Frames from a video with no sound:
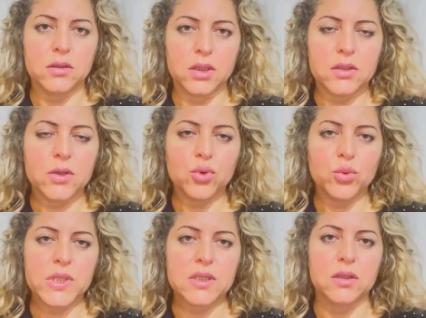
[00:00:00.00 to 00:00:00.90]
idrar
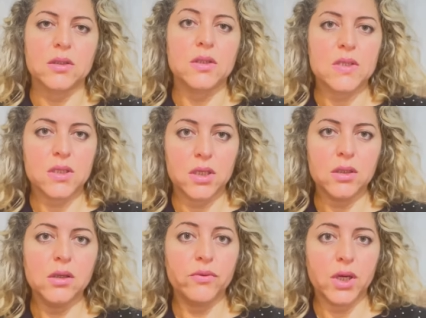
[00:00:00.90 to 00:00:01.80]
torbasının sayı
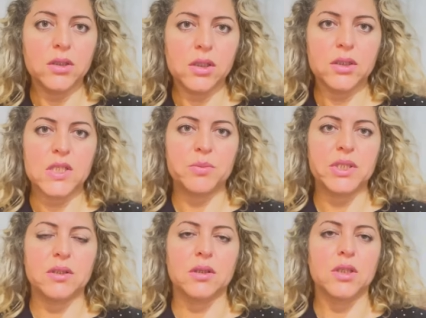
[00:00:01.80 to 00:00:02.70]
ve ağırlık
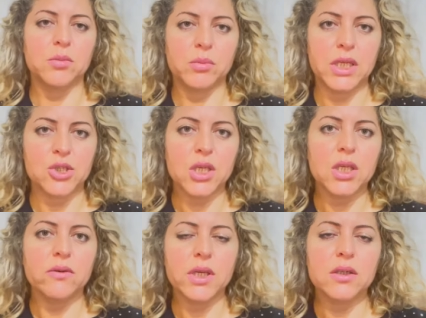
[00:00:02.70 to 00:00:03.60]
tespitini
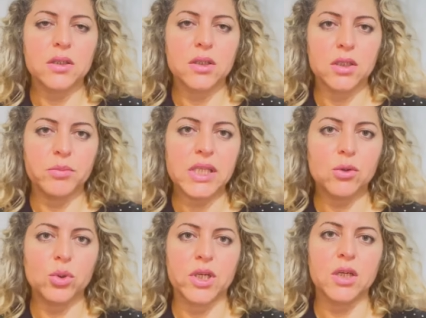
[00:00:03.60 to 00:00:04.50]
yapabilecek ve ekrana da bilgi
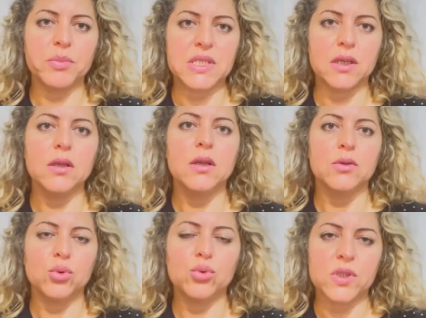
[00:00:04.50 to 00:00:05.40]
olarak bize
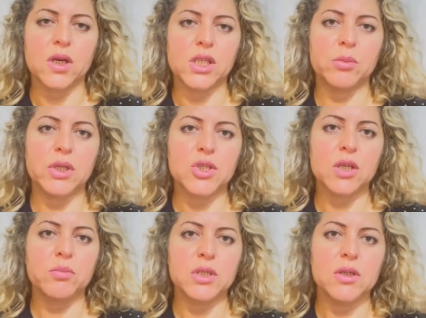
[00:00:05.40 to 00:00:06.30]
dönüş
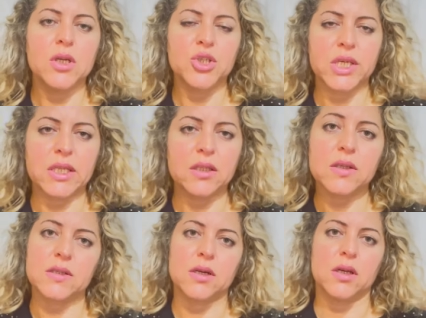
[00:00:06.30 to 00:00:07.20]
sağlayabilecek bir şekilde
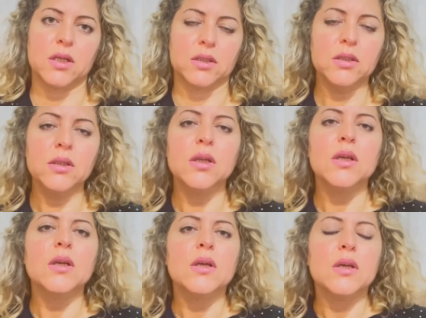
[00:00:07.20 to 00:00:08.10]
tasarlandı.
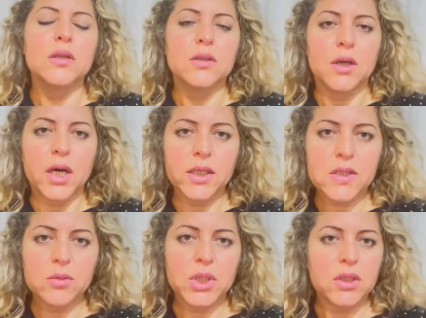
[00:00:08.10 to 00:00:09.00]
Aynı
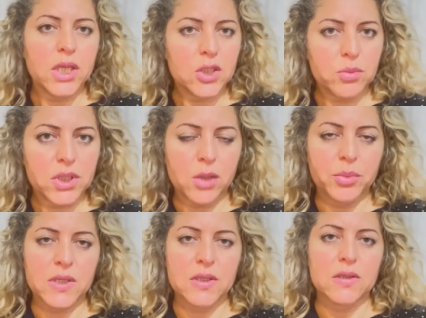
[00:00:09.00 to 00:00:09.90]
zamanda geniş bir
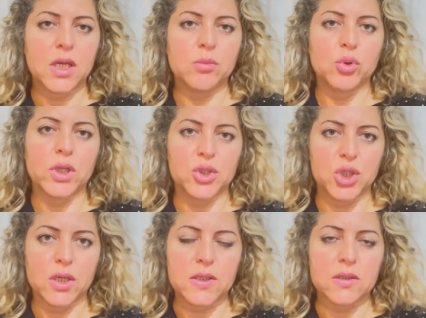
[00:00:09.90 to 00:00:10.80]
yelpazeye sahip olan
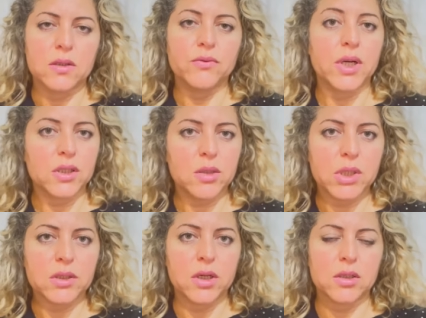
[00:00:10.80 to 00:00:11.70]
cihaz farklı
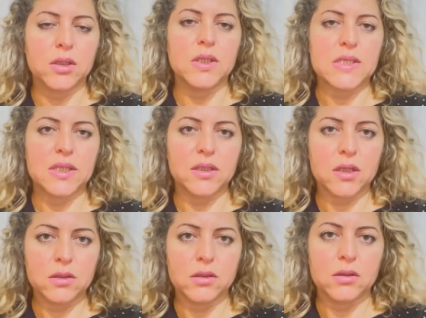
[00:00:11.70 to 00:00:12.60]
ebatlarda
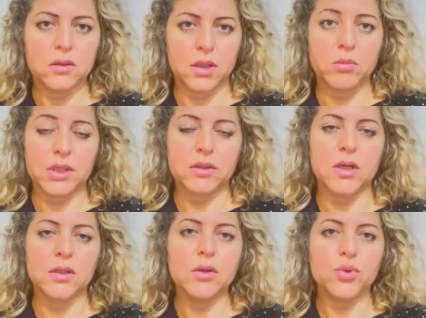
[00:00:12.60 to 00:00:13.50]
istenilen
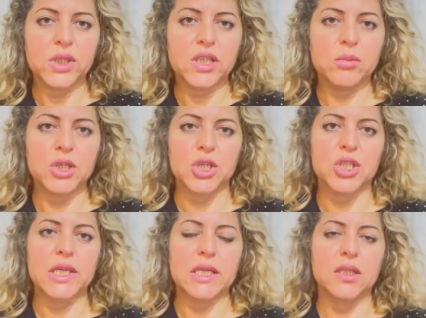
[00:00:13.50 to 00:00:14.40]
ebatlarda üretilebilecek
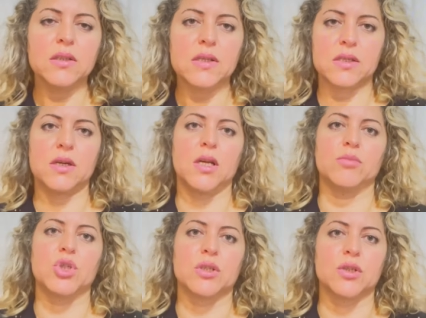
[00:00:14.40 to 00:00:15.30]
şekilde
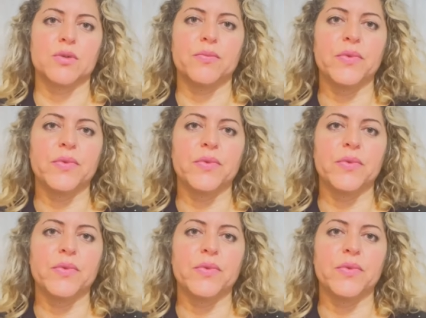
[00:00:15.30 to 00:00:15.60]
tasarlanmıştır.